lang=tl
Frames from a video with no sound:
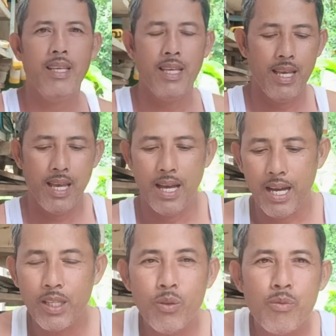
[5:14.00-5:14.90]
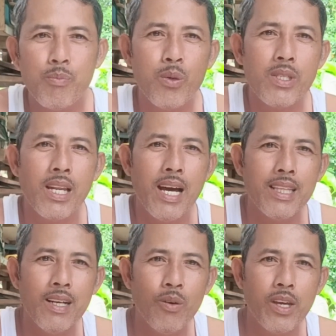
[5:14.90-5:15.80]
Ah, doon po sa lahat ng
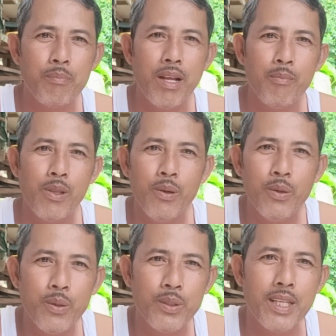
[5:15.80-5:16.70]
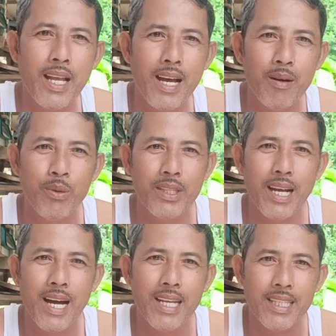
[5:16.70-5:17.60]
OFW na naaabot ng
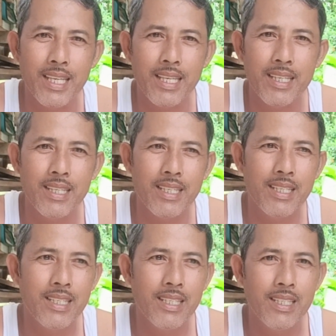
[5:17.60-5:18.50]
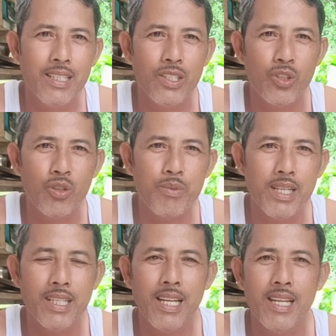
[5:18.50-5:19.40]
ating YouTube
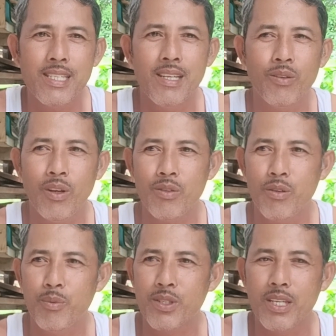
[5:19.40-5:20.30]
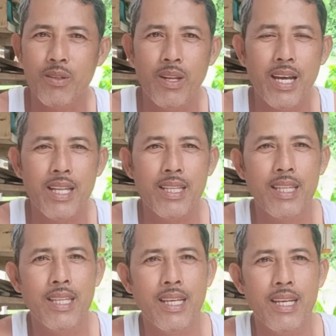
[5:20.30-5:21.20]
channel, shoutout so po sa inyong lahat.
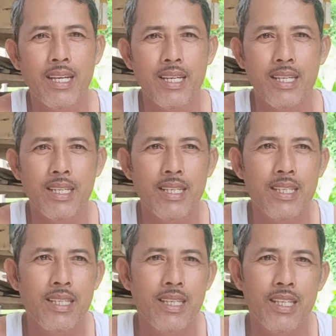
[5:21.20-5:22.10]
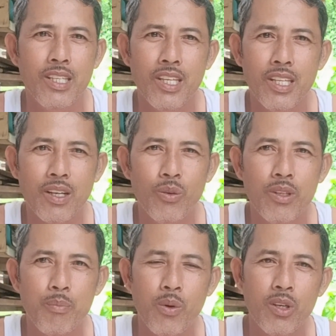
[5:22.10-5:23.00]
Uh, hindi at po na
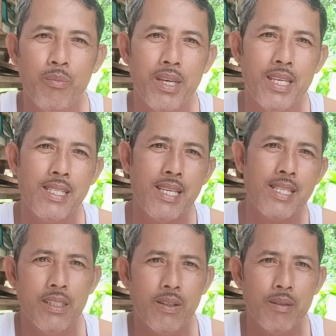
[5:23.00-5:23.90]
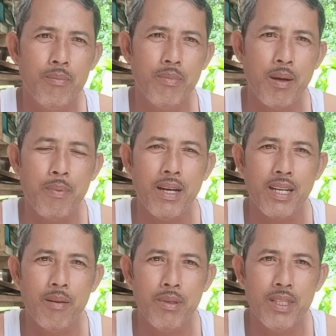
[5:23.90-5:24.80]
po kayo may isa-isa dahil
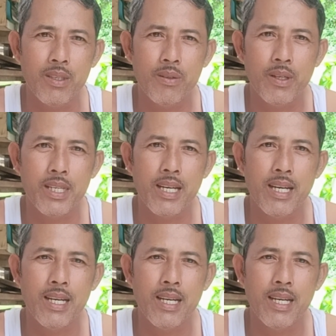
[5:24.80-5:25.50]
napakarami ninyo kaya